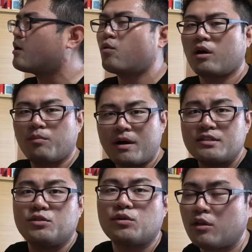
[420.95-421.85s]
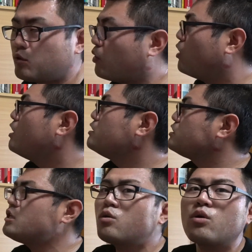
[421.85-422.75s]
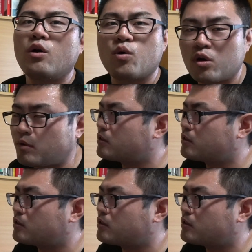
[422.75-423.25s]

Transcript: 学校からのバスに乗ってると、事故が起こりま